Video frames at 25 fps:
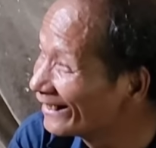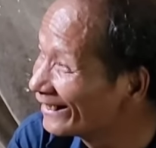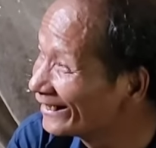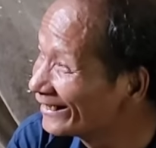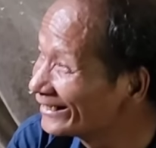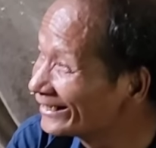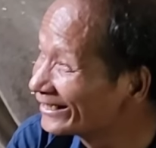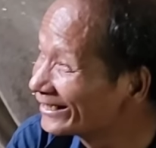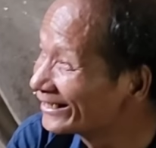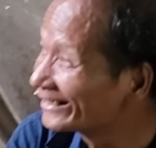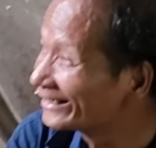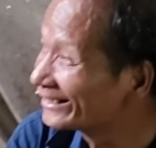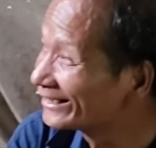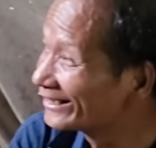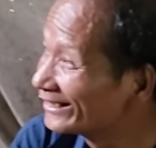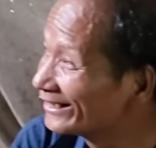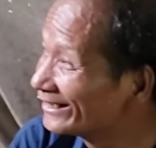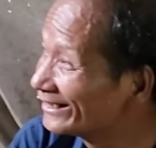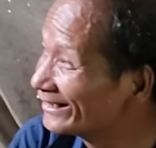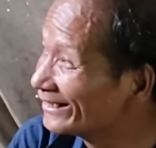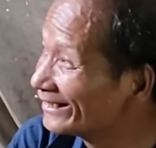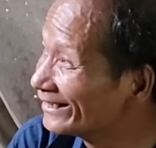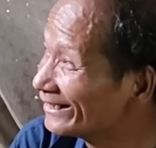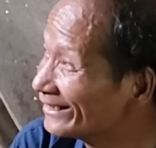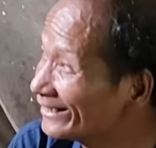sợ ông không biết
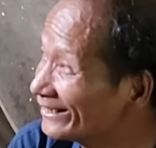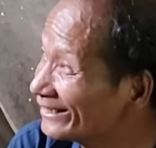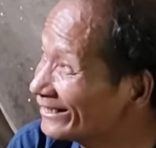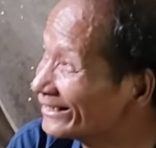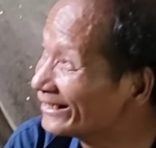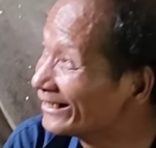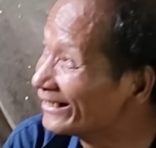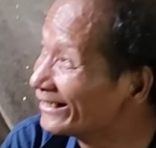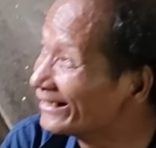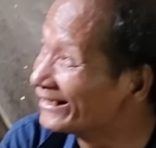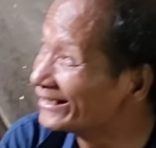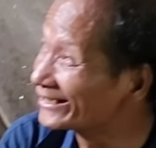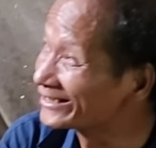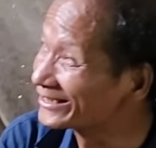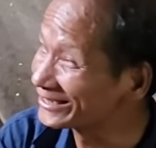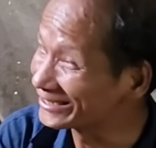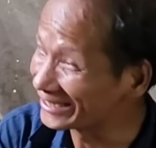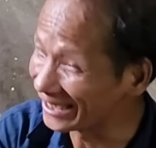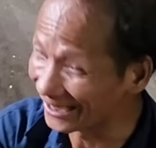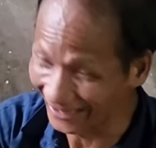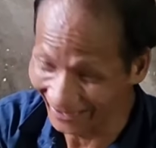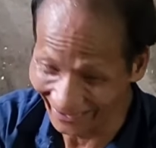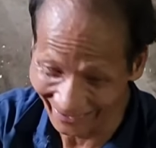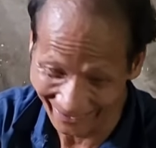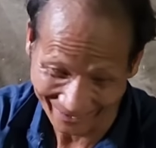cái gì à? ừ,
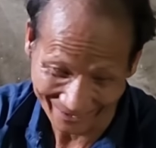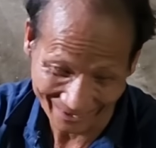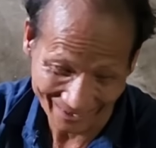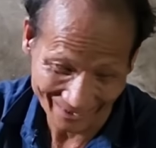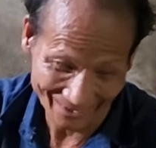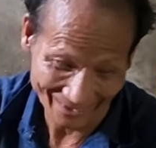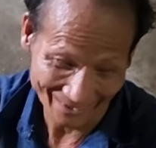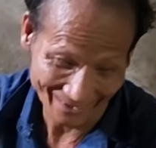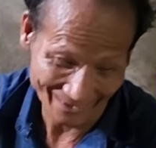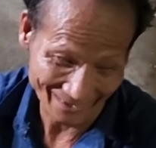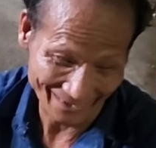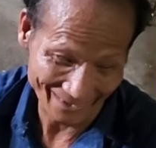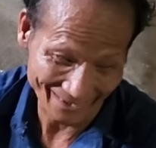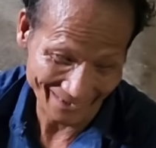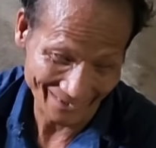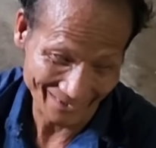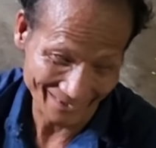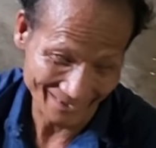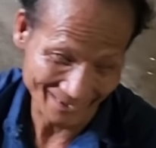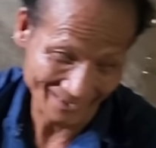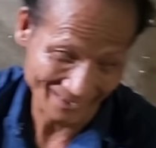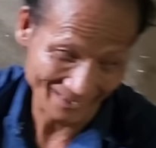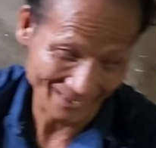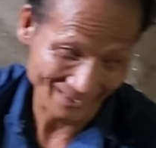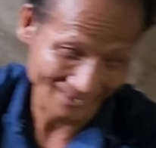sợ thì
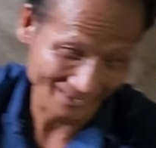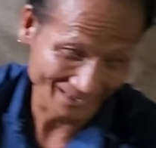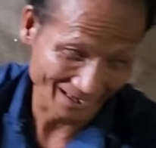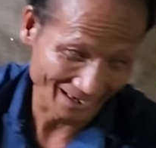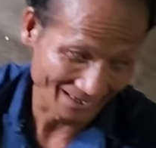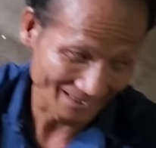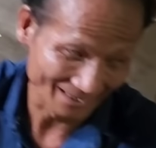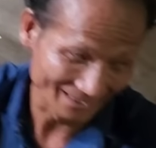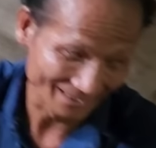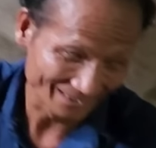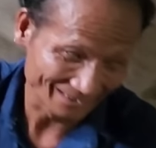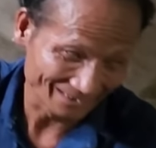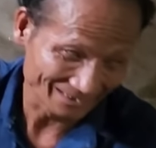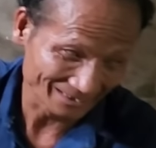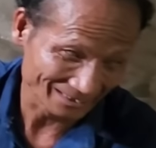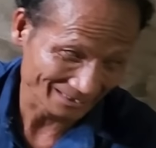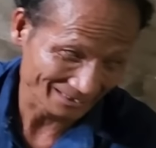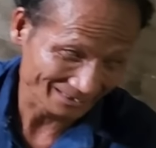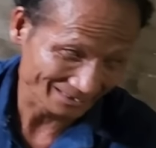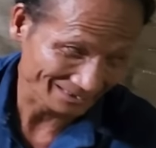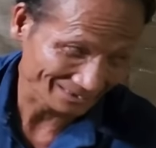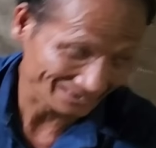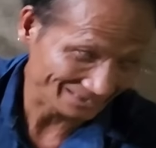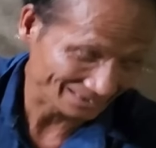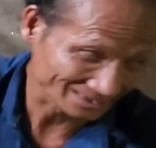sợ là bà sợ ấy